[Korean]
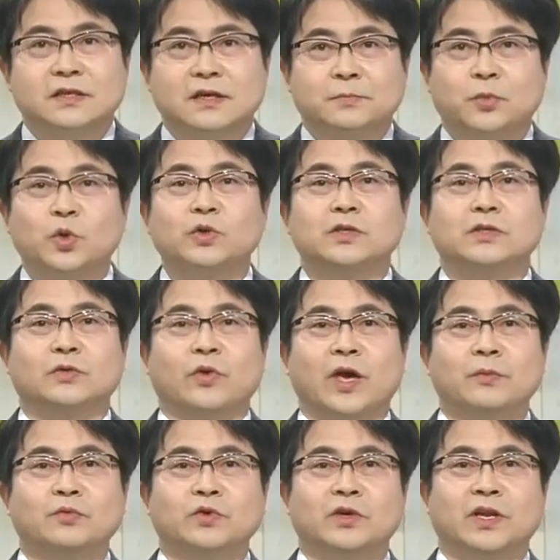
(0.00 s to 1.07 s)
시각 모든
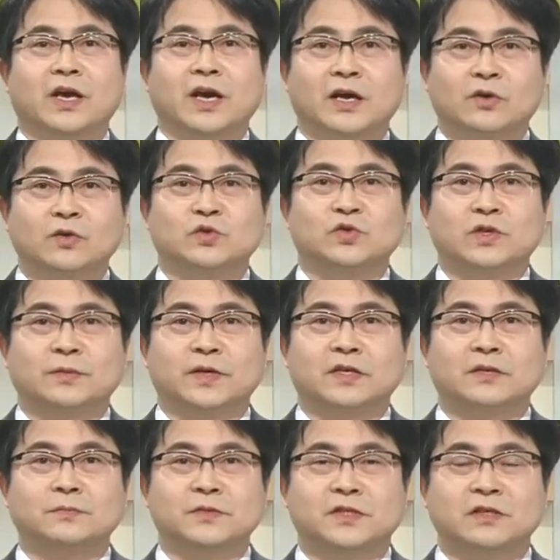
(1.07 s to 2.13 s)
외부인의 학교 출입이
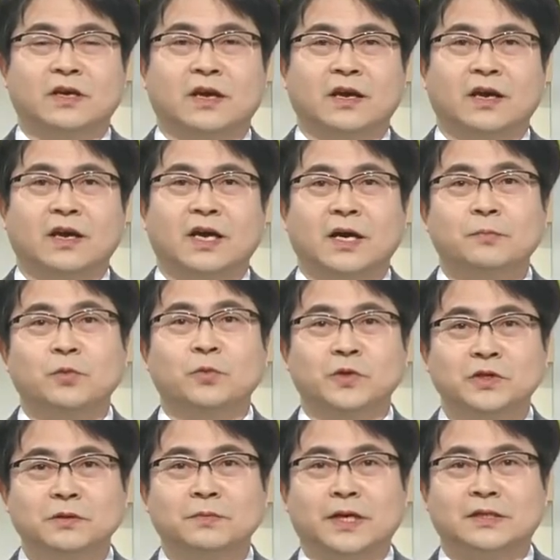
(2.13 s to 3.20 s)
금지돼
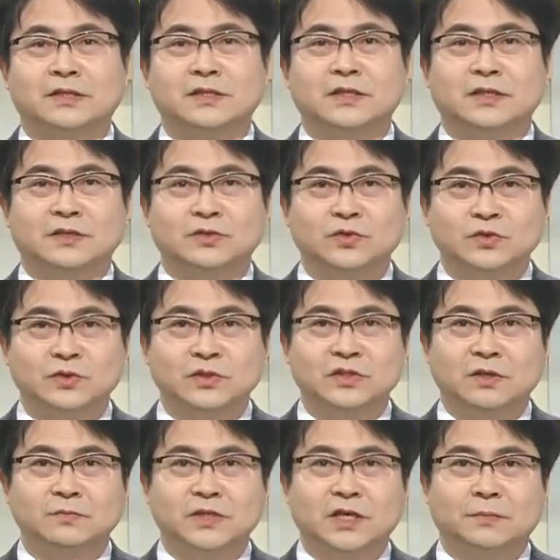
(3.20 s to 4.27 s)
학부모들은 마치 수능
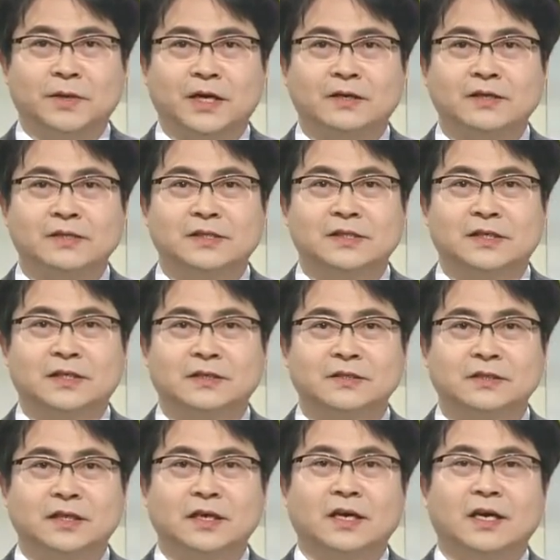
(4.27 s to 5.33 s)
시험장 밖을
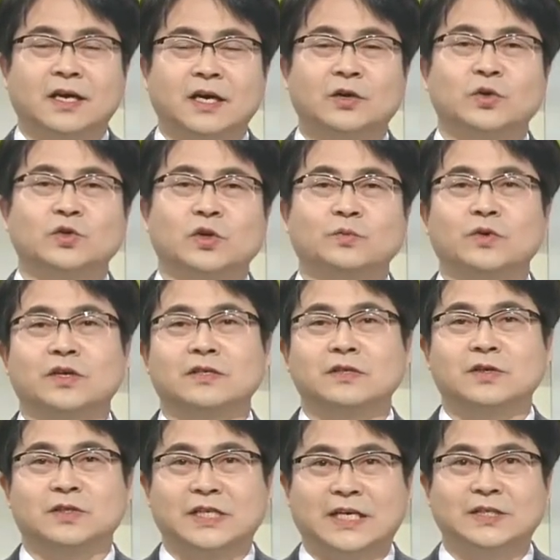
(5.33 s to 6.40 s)
지키듯 학교
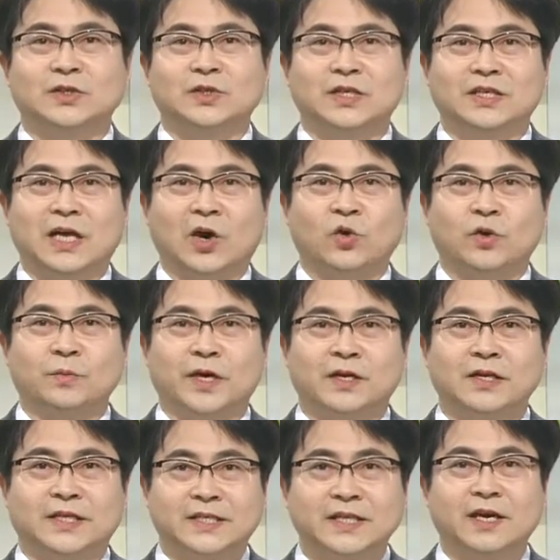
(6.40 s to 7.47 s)
정문에서 자녀들이
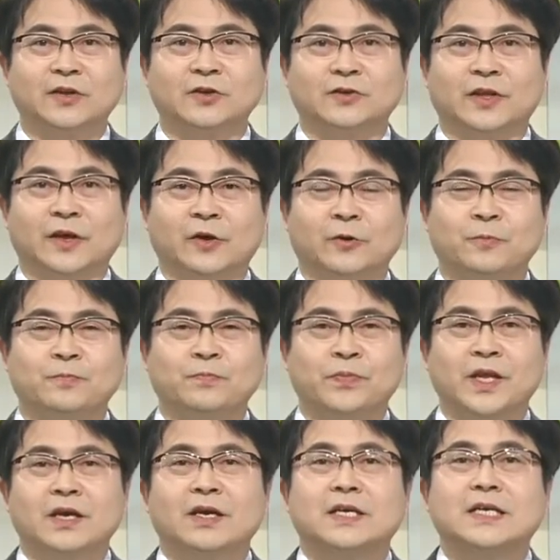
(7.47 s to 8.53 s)
나오기만을 기다리는데요.
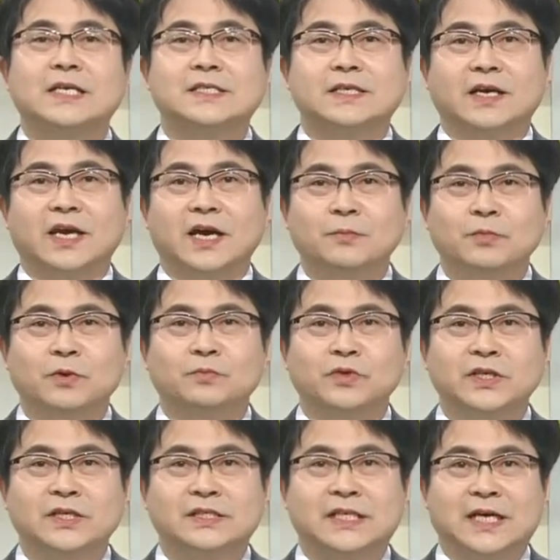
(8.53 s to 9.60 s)
일생에 한
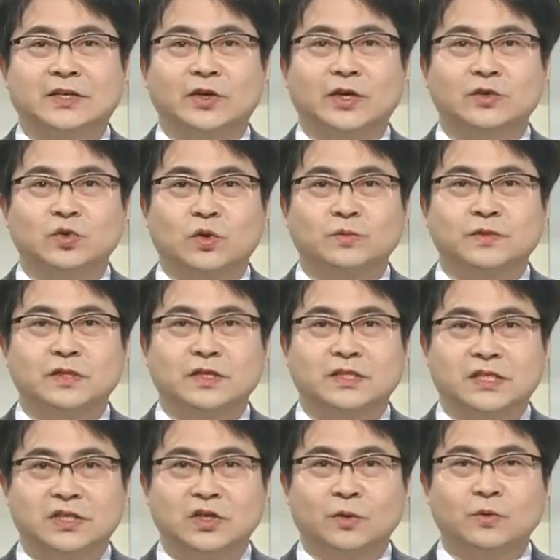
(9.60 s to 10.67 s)
번뿐인 자녀의
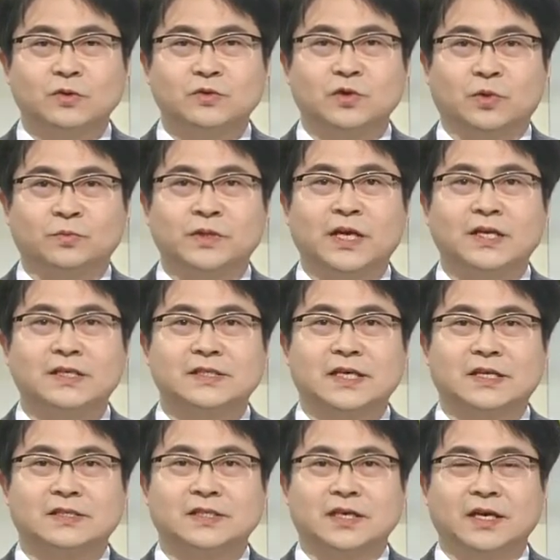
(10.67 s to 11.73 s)
졸업식을 지켜볼 수 없다는
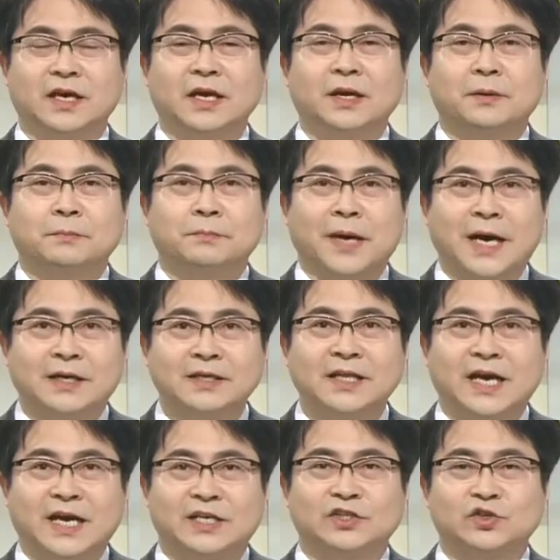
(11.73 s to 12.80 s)
사실에
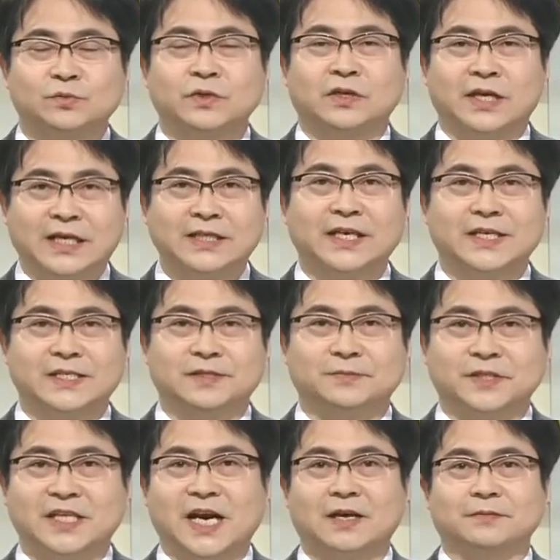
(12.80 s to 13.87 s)
많은 아쉬움을
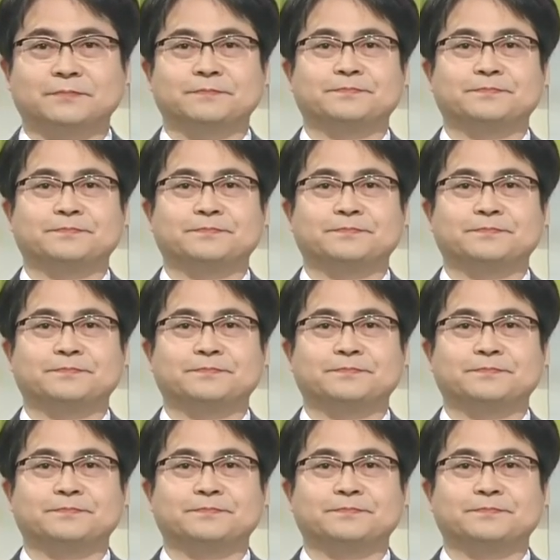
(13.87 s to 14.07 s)
나타냈습니다.